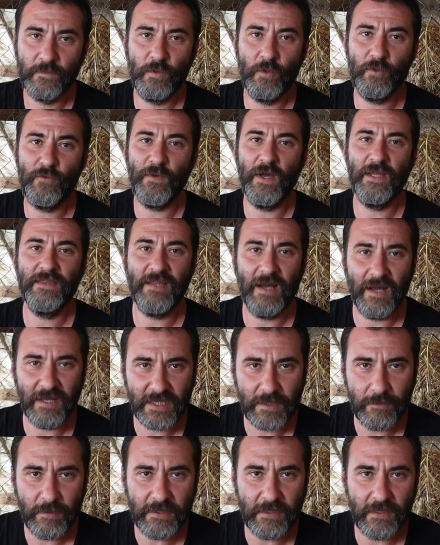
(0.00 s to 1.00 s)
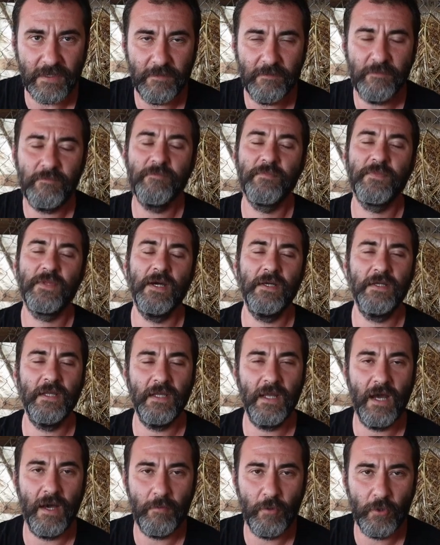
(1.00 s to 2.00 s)
Lütfen takip edelim.
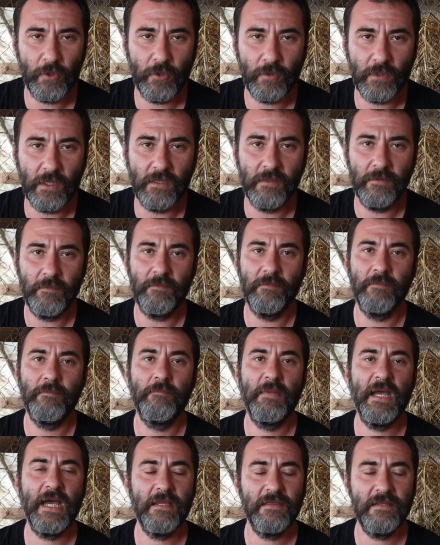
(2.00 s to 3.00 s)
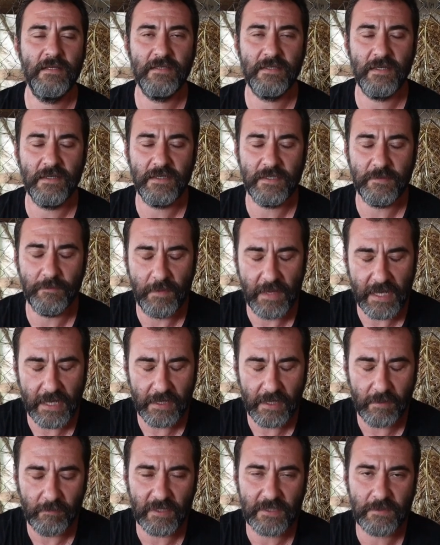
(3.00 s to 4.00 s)
Kanala abone olalım. Beğendiyseniz
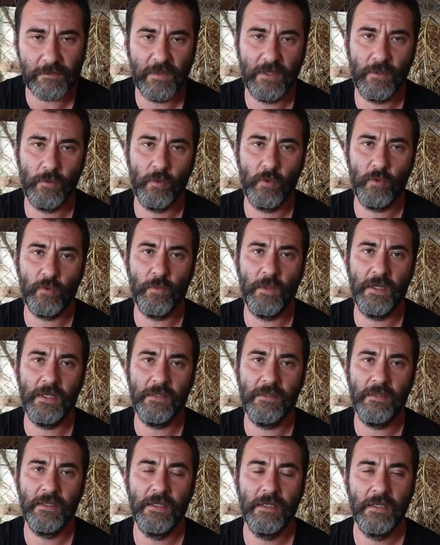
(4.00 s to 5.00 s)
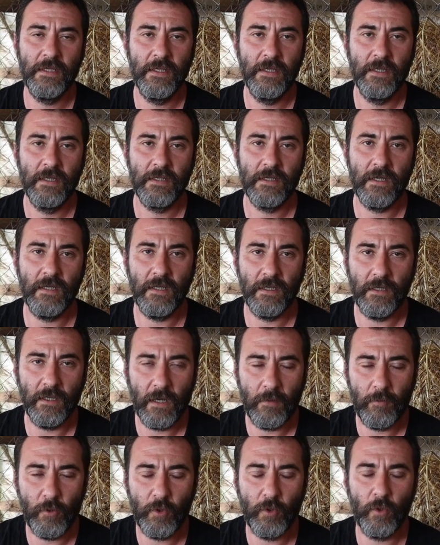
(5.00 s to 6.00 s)
beğene basmayı unutmayın.
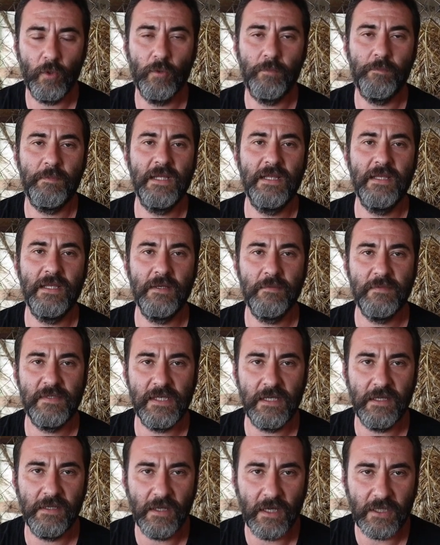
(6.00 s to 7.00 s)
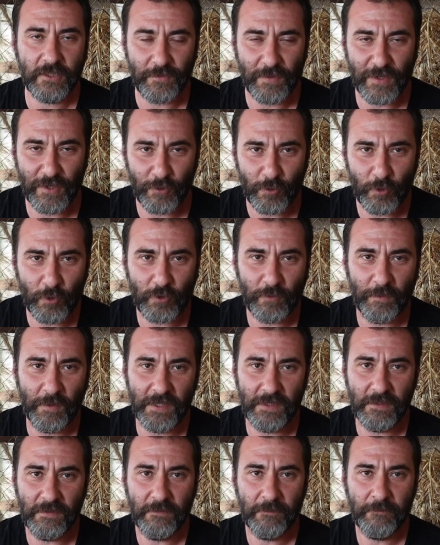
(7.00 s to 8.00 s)
Kanala abone olup bildirim zilini açmayı
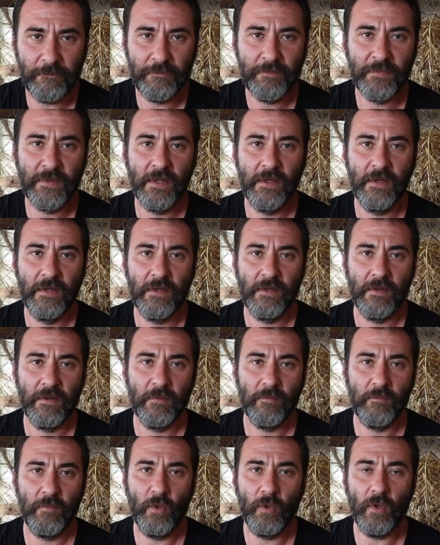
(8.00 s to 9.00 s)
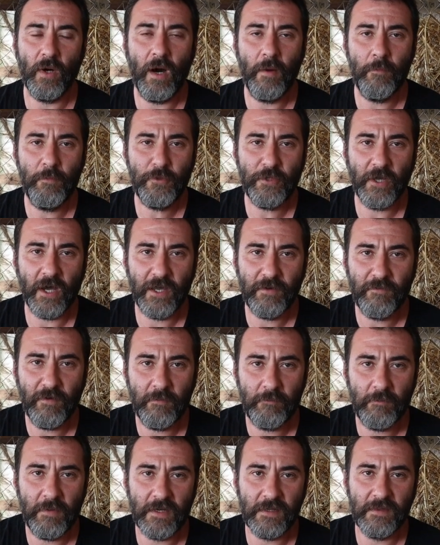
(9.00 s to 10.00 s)
unutmayın. Bu ampute
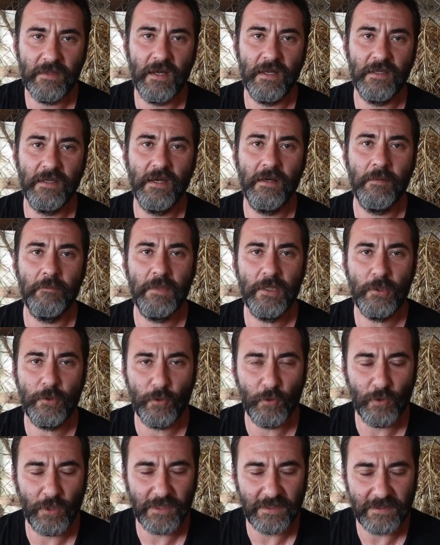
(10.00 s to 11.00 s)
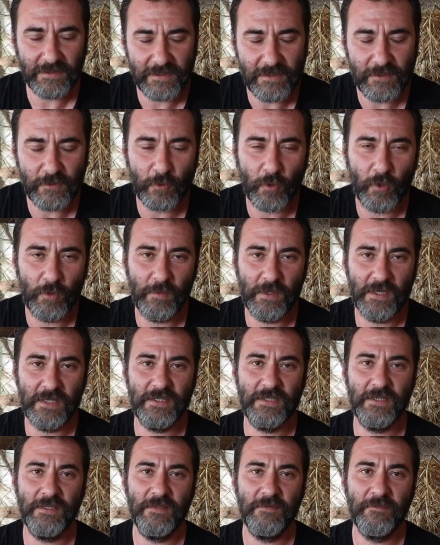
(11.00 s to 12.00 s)
hayvan barınağına bir tuğla da siz koymak
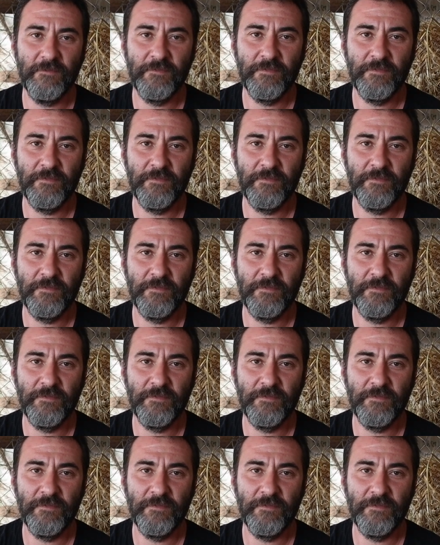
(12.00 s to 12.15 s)
için